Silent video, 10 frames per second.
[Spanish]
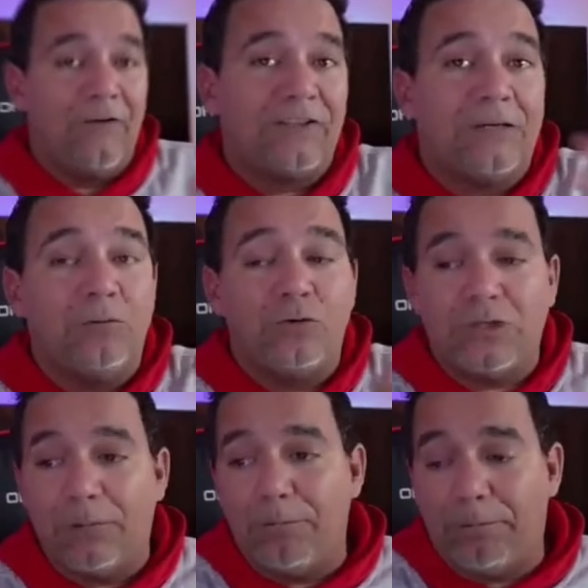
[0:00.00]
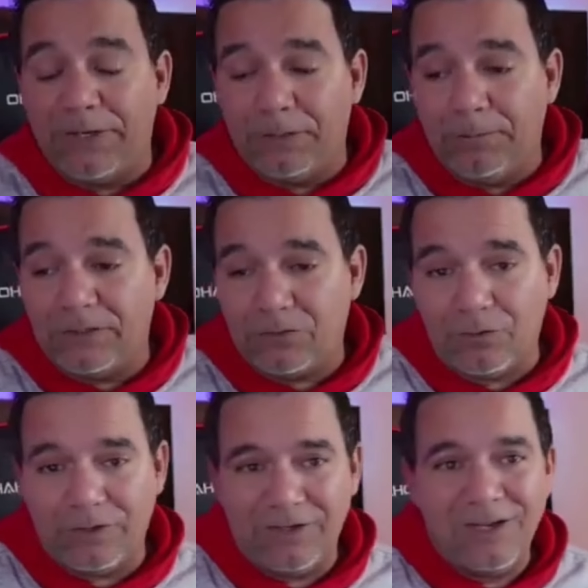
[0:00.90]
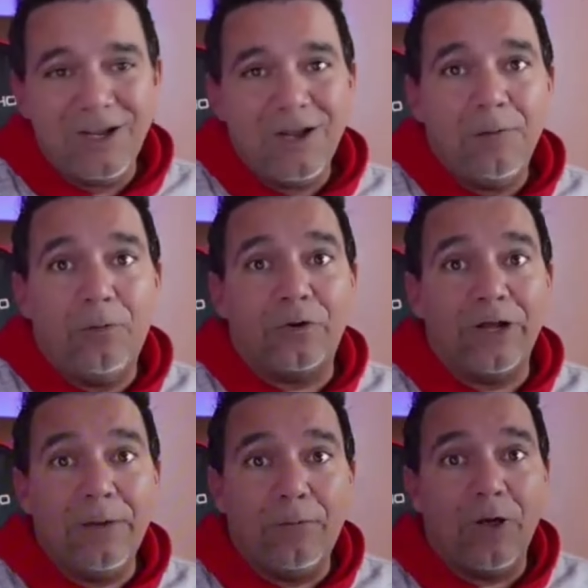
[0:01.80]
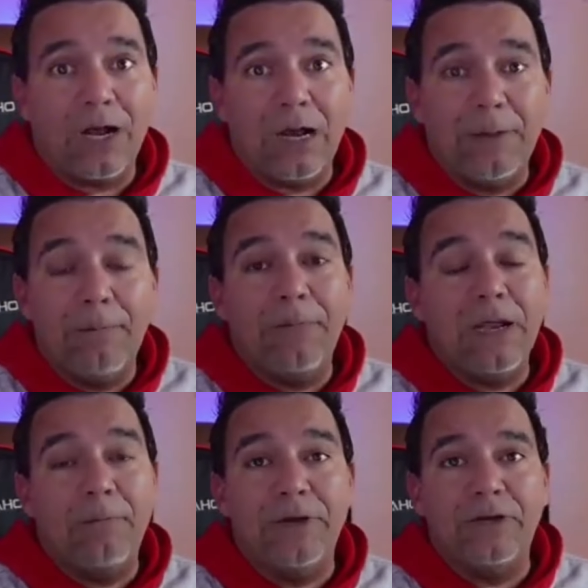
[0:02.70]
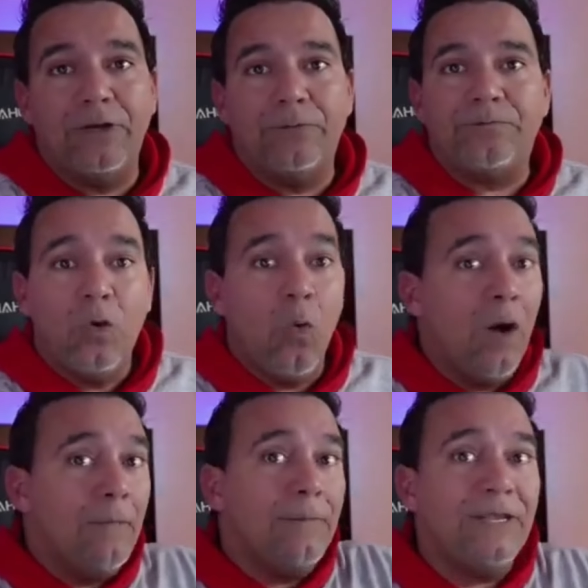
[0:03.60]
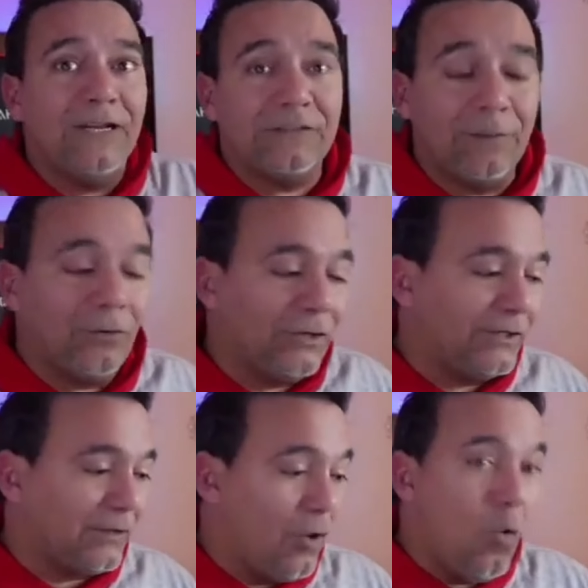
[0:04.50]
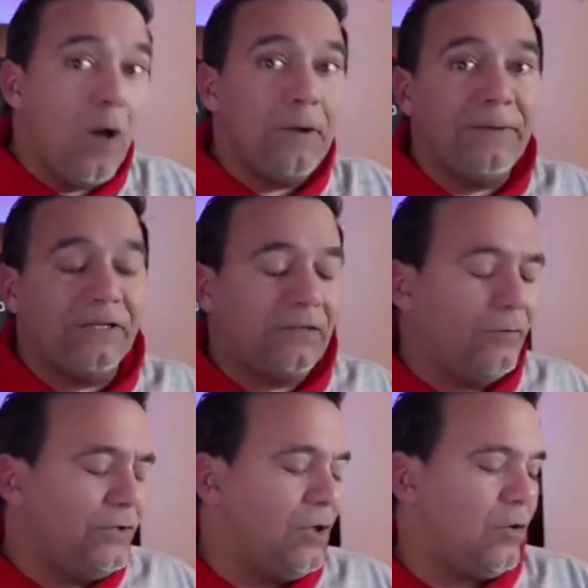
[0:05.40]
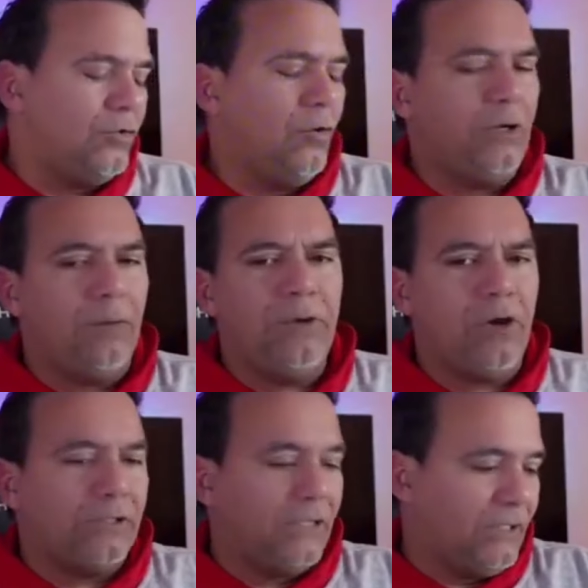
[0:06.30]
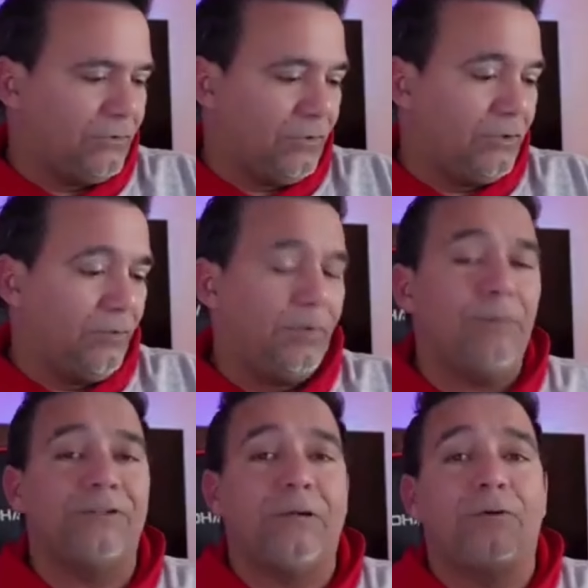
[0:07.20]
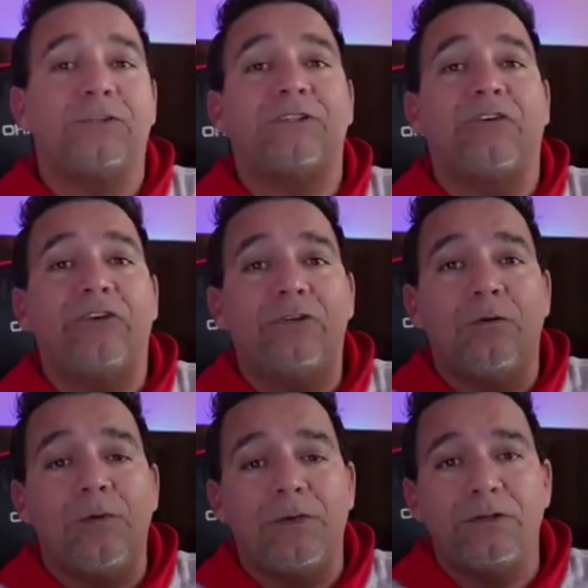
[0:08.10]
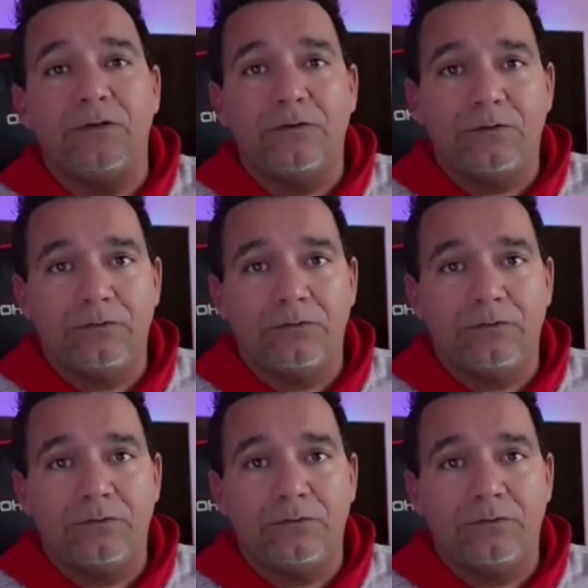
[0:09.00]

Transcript: veces muchas personas, por ejemplo, acá me envían videos. Juanmi, mira esta protesta. O mira este video. cuando miro el video que analizo, le digo, Pipo, esta protesta fue en 2021.